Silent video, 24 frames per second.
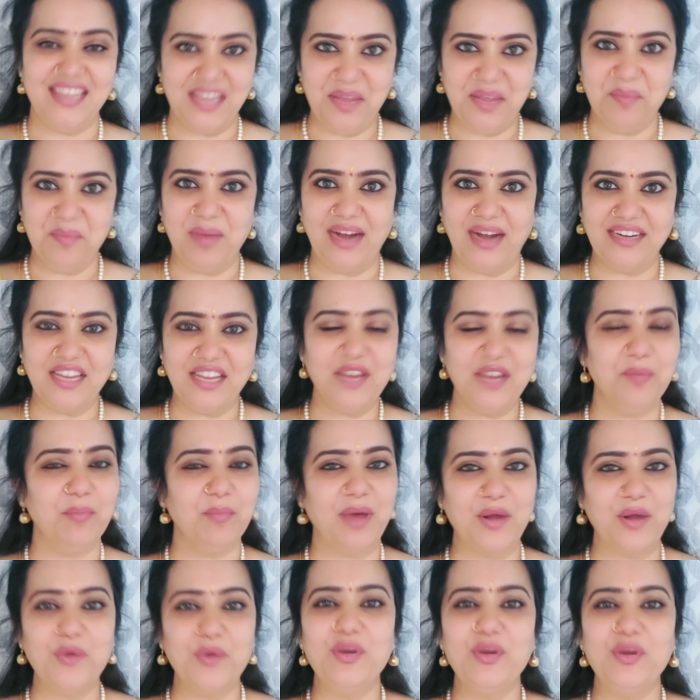ఈ మాటని
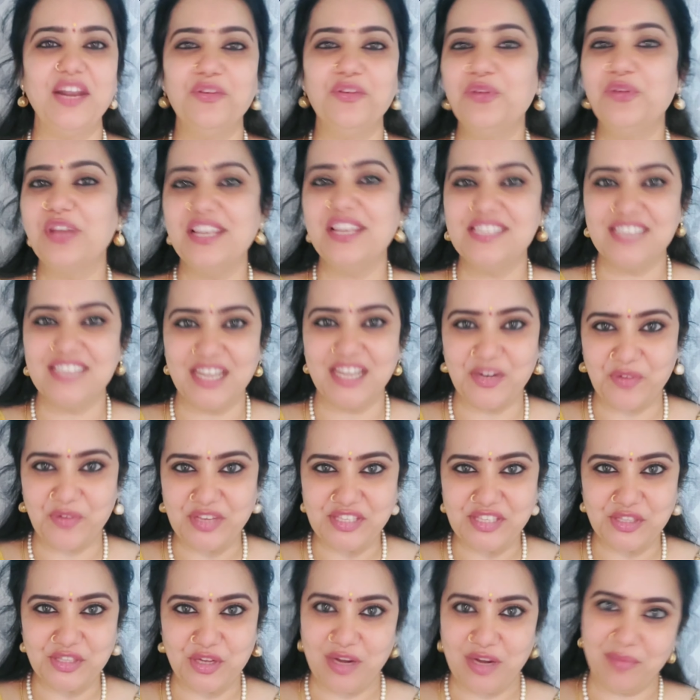మరో నలుగురికి
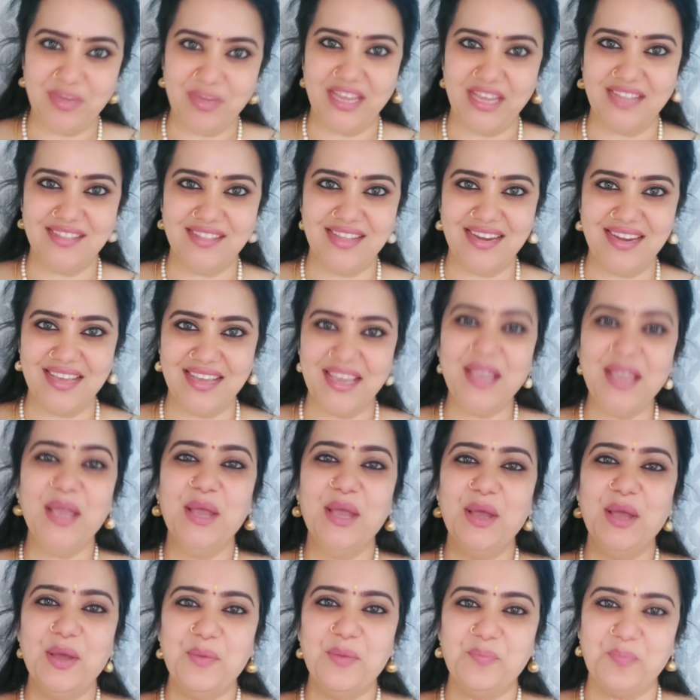చేరవేస్తున్న మీ అందరికీ
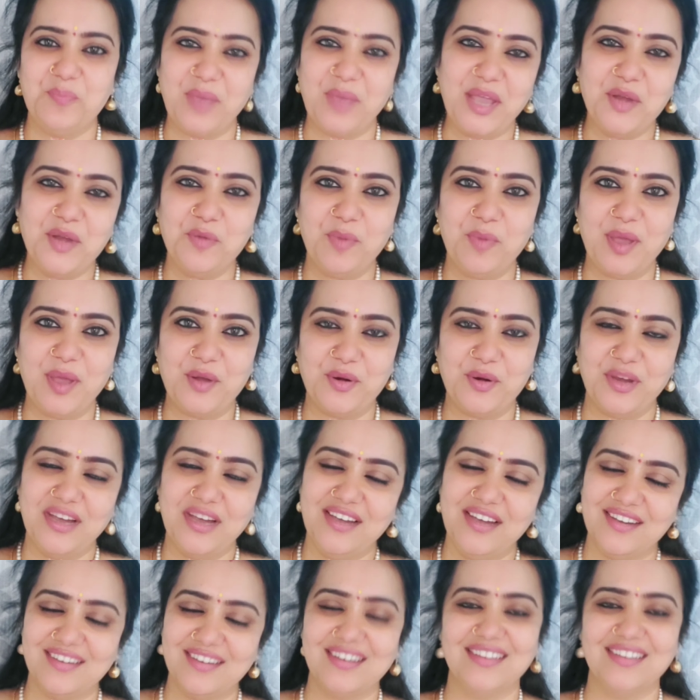పేరు పేరున
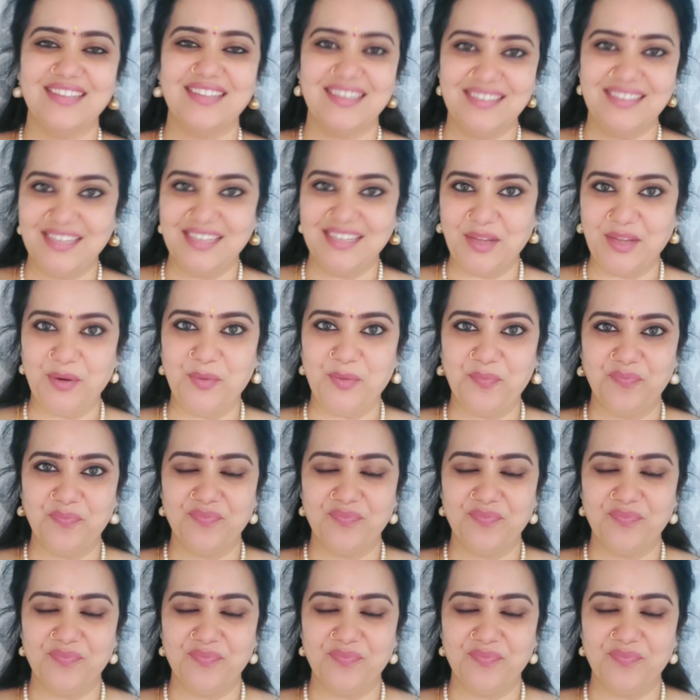కృతజ్ఞతలు